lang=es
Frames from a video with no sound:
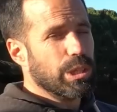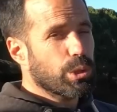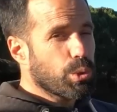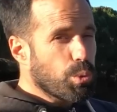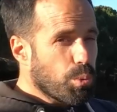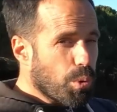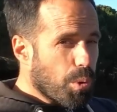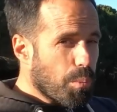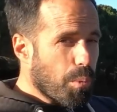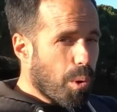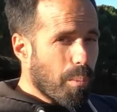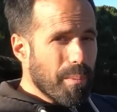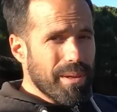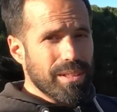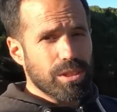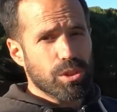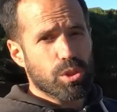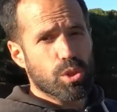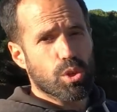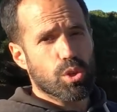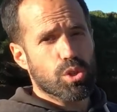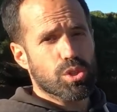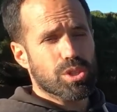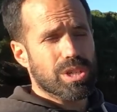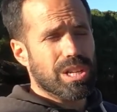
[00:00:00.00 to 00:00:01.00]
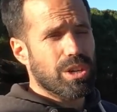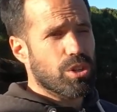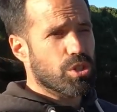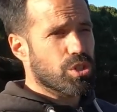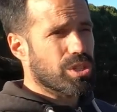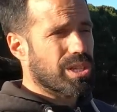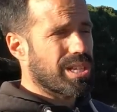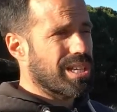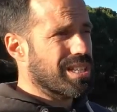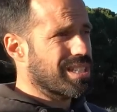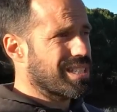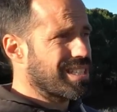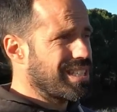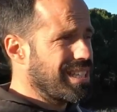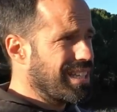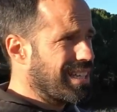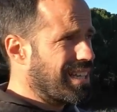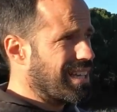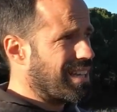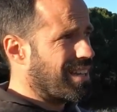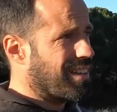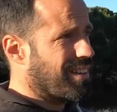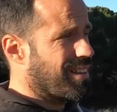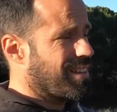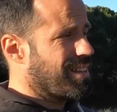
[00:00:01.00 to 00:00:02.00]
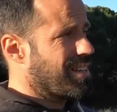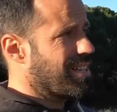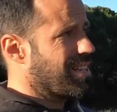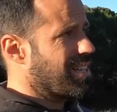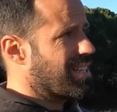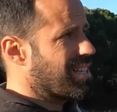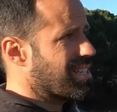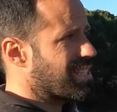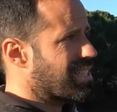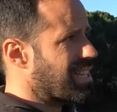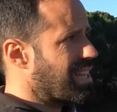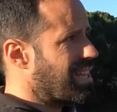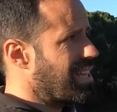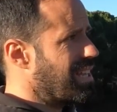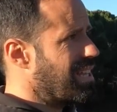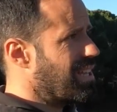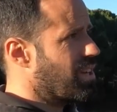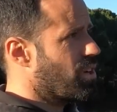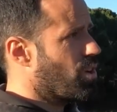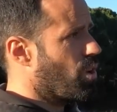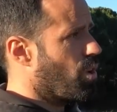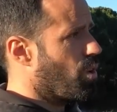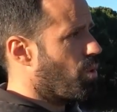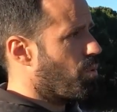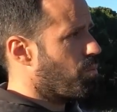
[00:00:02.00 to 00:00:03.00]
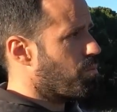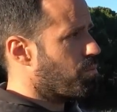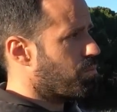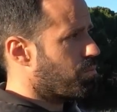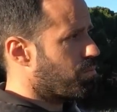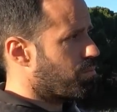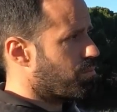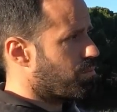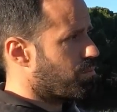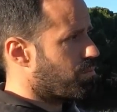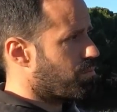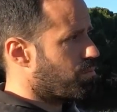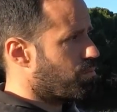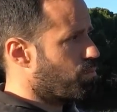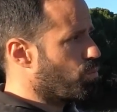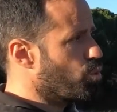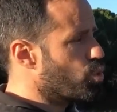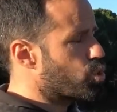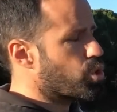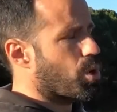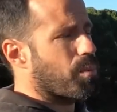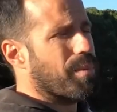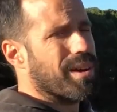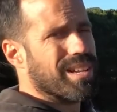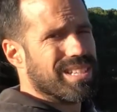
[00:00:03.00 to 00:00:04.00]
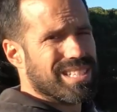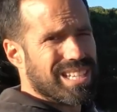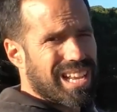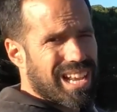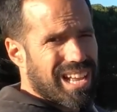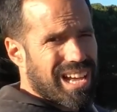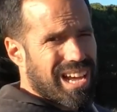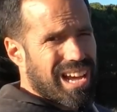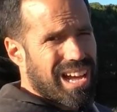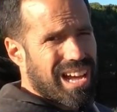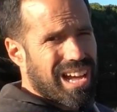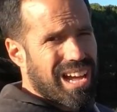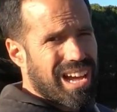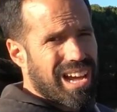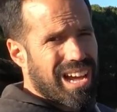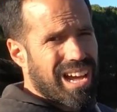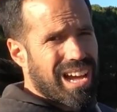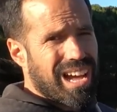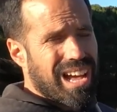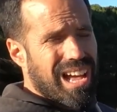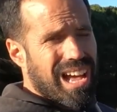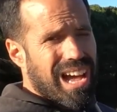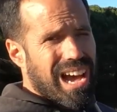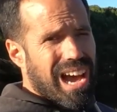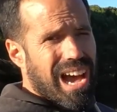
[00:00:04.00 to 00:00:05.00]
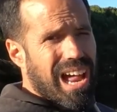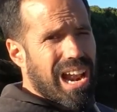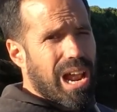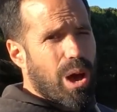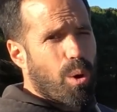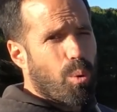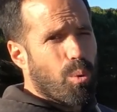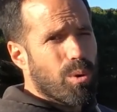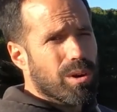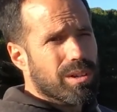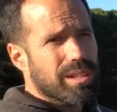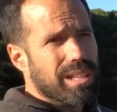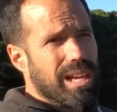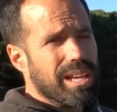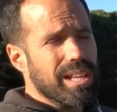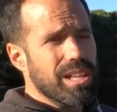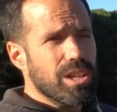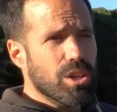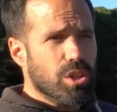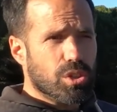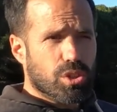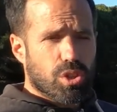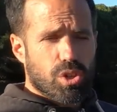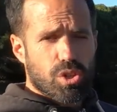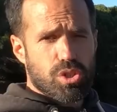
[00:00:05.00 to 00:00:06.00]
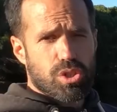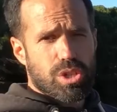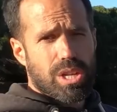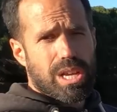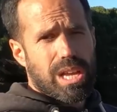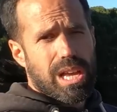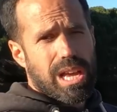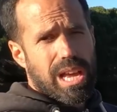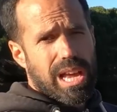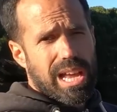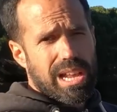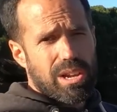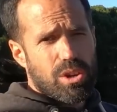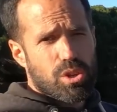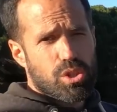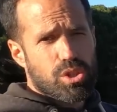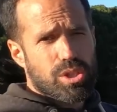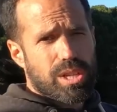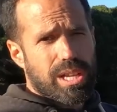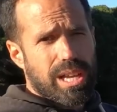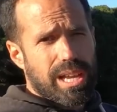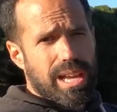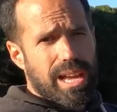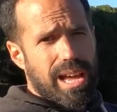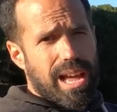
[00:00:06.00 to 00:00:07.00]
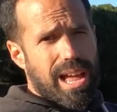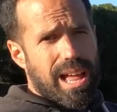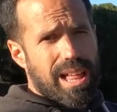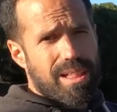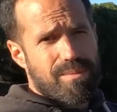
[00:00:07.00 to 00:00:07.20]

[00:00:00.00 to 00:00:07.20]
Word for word: Tuvo momentos en los que sí que se dedicó mucho más a, a la huerta y otros en los que